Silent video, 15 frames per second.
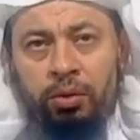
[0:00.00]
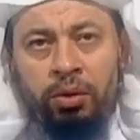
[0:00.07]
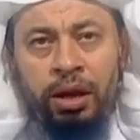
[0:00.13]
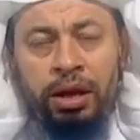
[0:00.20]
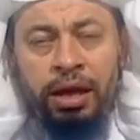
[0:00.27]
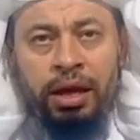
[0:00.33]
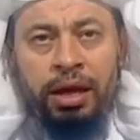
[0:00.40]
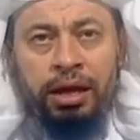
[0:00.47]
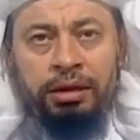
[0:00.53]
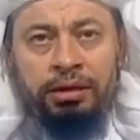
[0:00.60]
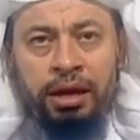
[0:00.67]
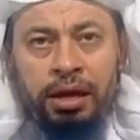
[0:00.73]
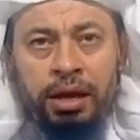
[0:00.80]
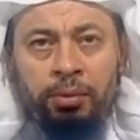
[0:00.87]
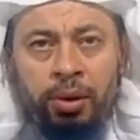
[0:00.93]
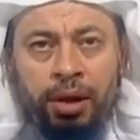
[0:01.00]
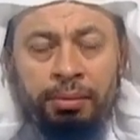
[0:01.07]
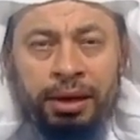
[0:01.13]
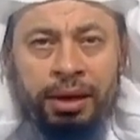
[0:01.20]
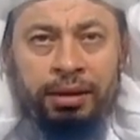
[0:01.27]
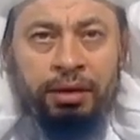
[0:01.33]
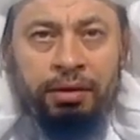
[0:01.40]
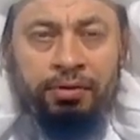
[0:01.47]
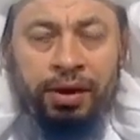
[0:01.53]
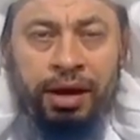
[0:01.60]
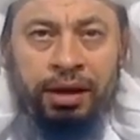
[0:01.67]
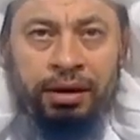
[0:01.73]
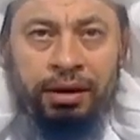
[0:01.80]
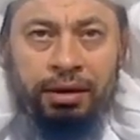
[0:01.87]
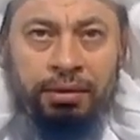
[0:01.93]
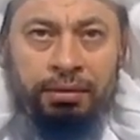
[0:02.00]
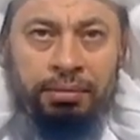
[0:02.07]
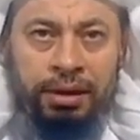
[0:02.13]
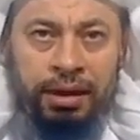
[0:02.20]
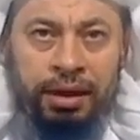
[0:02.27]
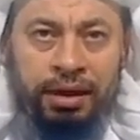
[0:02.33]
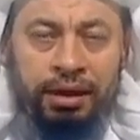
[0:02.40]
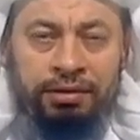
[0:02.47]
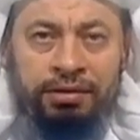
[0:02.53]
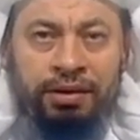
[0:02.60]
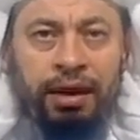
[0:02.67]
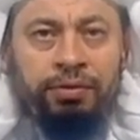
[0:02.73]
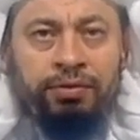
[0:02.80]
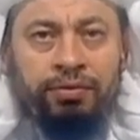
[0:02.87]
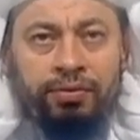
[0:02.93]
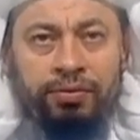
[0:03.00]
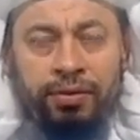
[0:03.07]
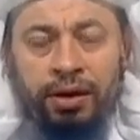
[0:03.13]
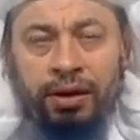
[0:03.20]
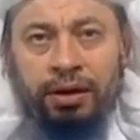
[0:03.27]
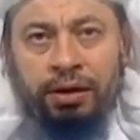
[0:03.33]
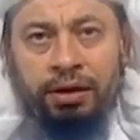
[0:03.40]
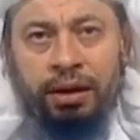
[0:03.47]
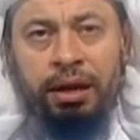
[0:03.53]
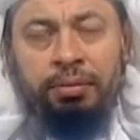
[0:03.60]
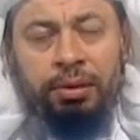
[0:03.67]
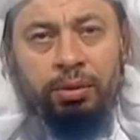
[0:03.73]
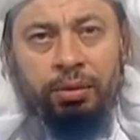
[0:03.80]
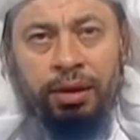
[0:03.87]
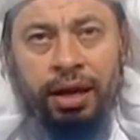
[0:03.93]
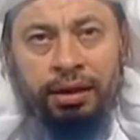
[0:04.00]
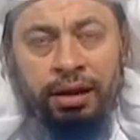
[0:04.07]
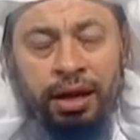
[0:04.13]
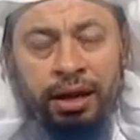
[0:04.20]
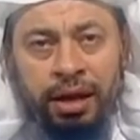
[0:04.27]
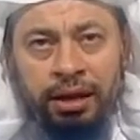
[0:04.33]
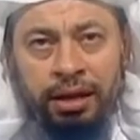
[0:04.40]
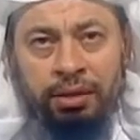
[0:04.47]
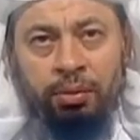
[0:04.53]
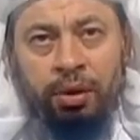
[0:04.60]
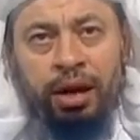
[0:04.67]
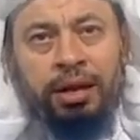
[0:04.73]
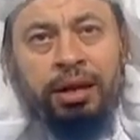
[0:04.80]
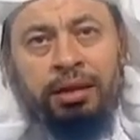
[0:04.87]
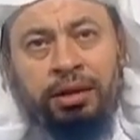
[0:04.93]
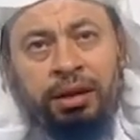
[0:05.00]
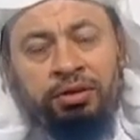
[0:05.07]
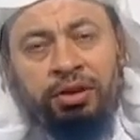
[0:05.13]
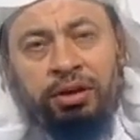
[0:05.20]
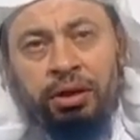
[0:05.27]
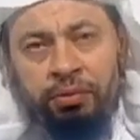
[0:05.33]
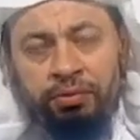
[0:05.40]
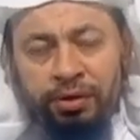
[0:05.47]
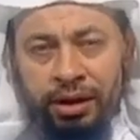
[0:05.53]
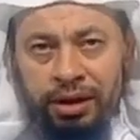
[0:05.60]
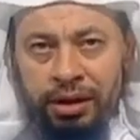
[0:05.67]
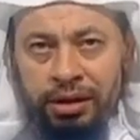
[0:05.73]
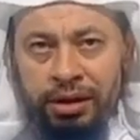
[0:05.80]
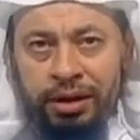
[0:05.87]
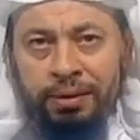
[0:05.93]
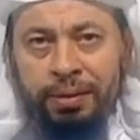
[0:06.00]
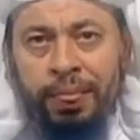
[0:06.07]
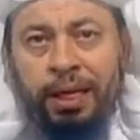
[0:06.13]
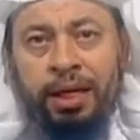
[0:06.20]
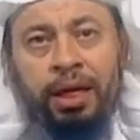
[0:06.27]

ولا ارتكبوا كبيرة الفرار من الزحف فرحمة الله تعالى عليهم وأعلى درجتهم في عليين